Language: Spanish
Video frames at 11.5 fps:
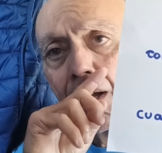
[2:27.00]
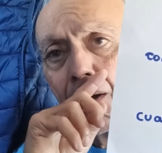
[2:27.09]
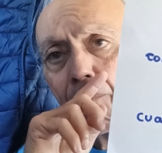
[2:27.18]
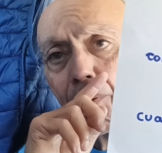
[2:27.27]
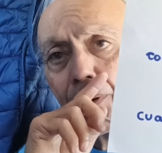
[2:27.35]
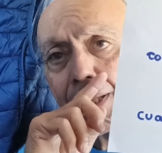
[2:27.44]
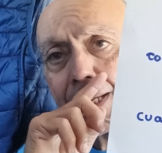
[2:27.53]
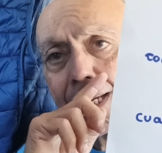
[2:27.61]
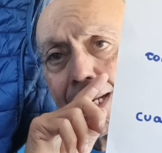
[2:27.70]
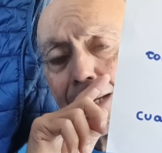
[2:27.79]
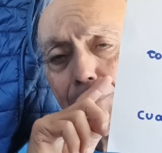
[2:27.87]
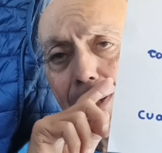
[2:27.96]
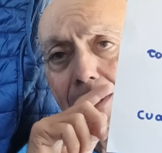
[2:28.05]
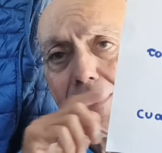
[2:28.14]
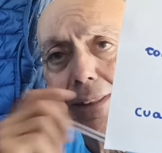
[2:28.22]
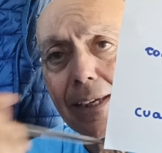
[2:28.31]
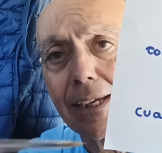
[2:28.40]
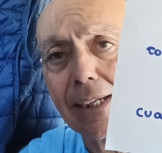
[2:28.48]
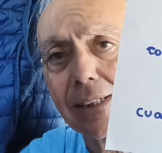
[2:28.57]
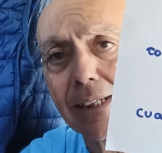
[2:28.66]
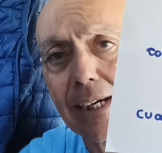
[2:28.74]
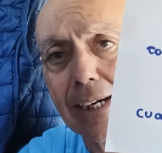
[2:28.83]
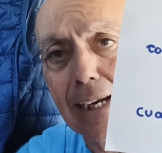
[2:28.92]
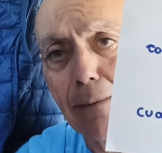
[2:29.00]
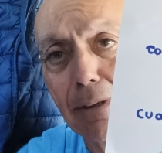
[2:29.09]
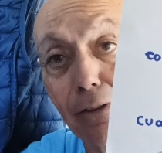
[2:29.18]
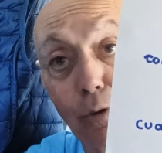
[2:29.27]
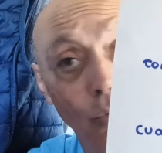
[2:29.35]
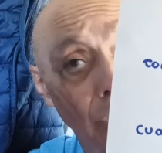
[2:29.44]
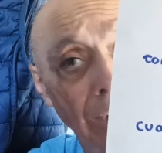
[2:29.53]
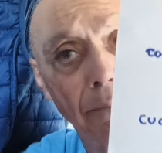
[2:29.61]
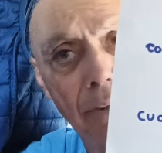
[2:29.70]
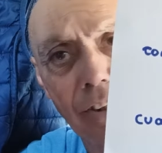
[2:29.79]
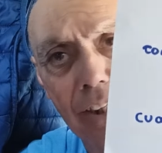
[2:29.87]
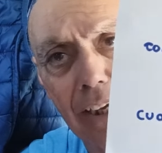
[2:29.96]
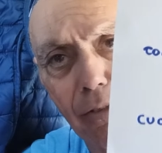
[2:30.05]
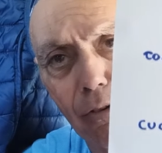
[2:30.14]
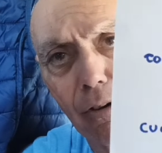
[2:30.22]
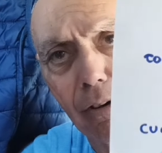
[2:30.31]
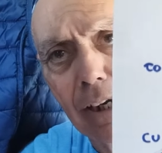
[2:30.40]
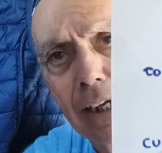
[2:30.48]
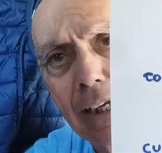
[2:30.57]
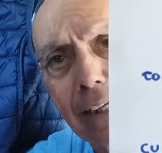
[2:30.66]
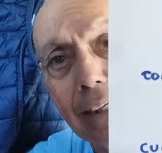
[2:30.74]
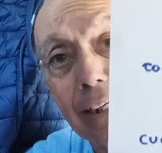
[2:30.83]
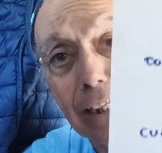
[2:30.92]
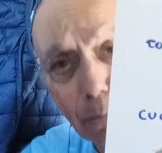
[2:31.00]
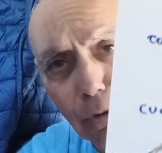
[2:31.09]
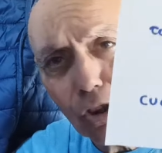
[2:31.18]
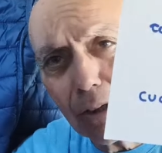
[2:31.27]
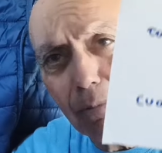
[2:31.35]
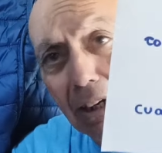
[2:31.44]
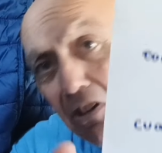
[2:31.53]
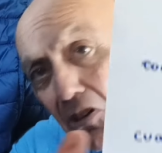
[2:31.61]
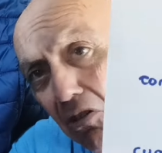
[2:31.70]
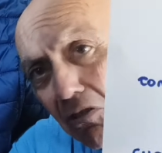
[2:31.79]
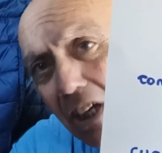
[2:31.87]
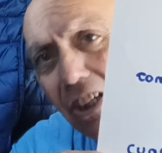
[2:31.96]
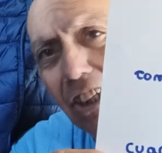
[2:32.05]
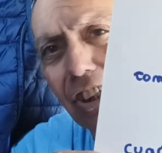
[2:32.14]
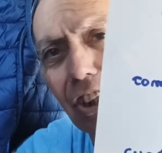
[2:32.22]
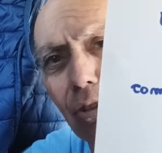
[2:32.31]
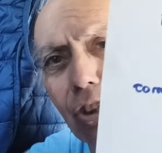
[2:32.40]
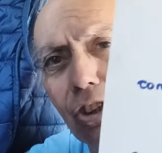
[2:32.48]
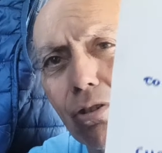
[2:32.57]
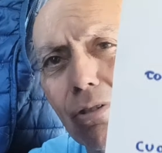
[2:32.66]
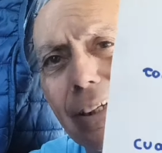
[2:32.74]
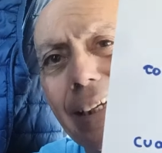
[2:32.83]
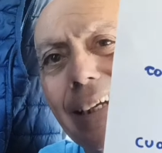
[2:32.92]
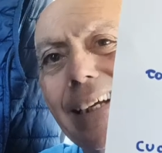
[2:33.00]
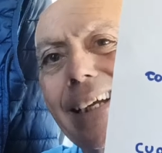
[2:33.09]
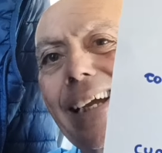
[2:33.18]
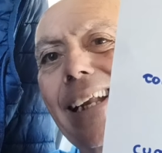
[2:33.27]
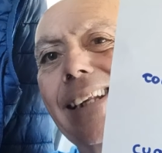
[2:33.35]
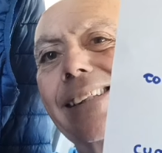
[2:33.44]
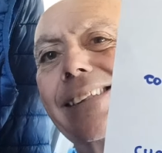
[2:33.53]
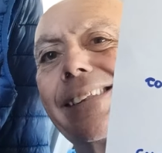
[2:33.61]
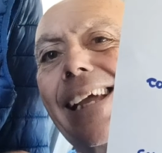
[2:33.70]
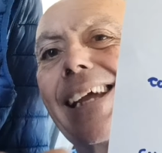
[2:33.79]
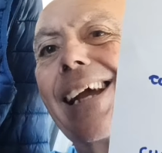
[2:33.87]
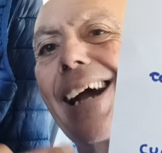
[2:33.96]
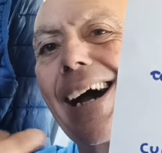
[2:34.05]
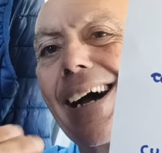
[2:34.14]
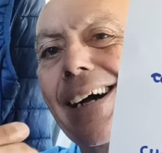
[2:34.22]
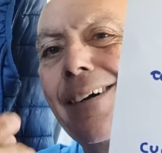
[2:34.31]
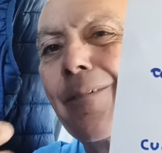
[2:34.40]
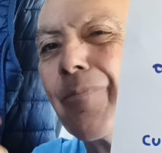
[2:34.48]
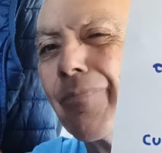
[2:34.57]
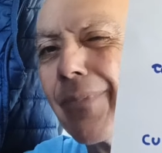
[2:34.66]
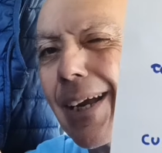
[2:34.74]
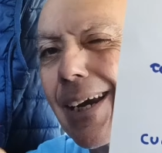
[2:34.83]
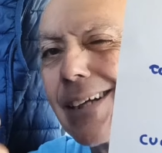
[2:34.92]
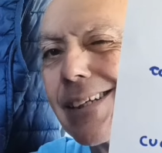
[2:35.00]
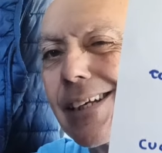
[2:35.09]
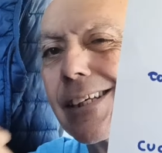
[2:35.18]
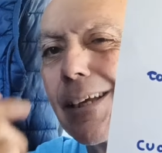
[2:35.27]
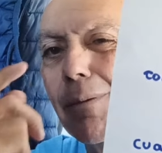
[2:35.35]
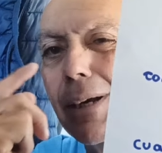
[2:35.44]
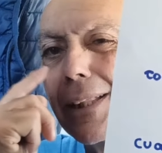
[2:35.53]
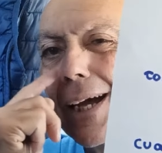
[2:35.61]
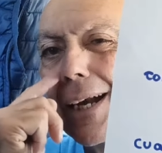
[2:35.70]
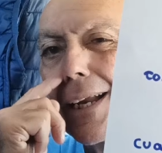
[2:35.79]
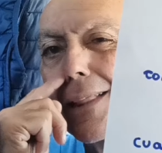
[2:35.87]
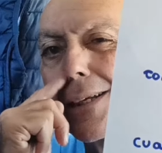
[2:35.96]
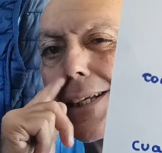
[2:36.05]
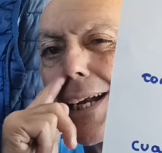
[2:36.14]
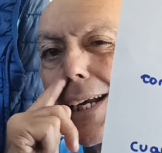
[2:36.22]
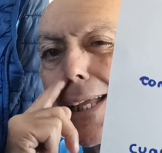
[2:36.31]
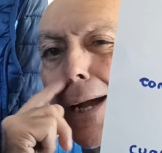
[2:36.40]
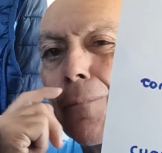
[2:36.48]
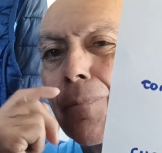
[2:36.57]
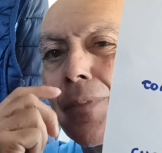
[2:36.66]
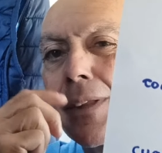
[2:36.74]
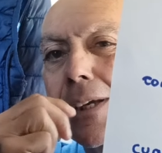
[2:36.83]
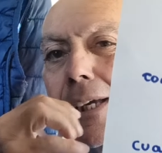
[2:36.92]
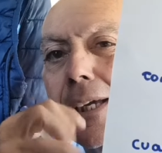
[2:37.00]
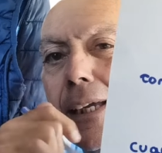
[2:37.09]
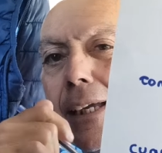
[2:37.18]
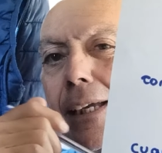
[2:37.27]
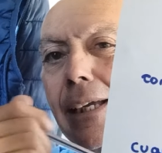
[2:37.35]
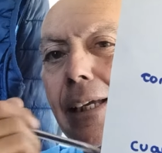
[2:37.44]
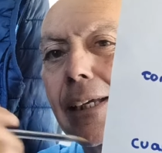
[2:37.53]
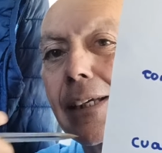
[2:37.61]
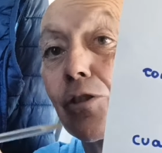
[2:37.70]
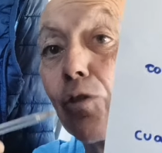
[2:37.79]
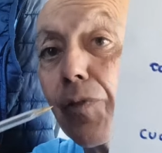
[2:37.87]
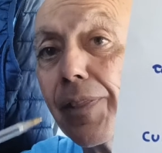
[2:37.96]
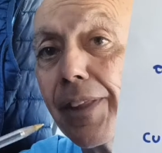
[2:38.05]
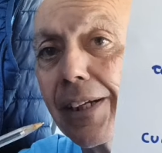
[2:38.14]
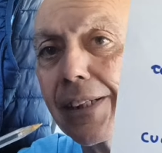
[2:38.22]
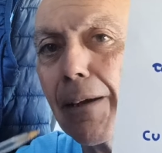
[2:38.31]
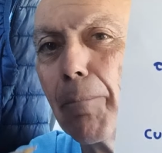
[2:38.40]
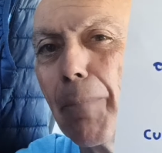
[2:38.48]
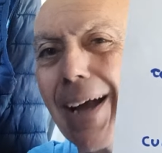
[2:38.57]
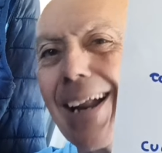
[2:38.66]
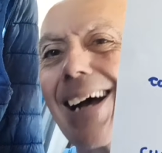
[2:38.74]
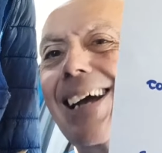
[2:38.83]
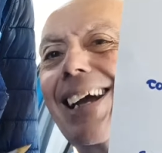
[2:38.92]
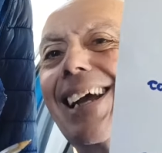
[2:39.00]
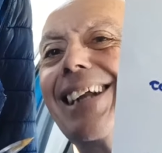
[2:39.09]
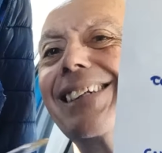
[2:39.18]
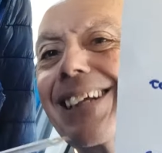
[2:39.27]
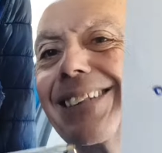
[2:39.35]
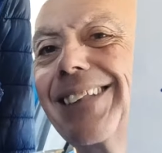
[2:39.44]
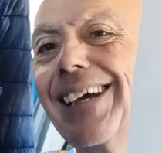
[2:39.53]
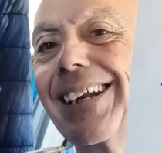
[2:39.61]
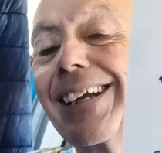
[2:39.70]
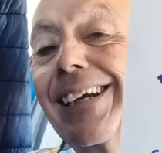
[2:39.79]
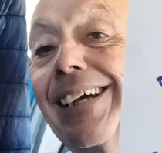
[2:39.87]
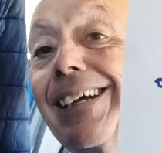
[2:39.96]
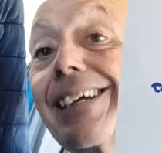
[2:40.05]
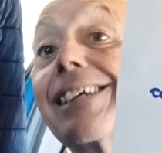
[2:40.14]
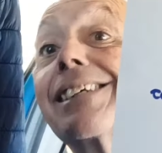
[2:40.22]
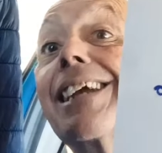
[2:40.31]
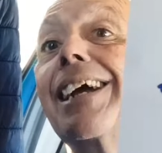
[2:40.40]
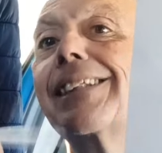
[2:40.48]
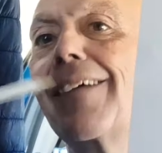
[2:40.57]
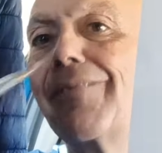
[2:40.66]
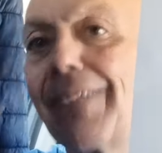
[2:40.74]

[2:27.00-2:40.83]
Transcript: por Iker Jiménez, que es realmente un gran investigador y es posible, yo he sentido esto, que, que él tenga la sensibilidad necesaria y suficiente para entender que si hay tanta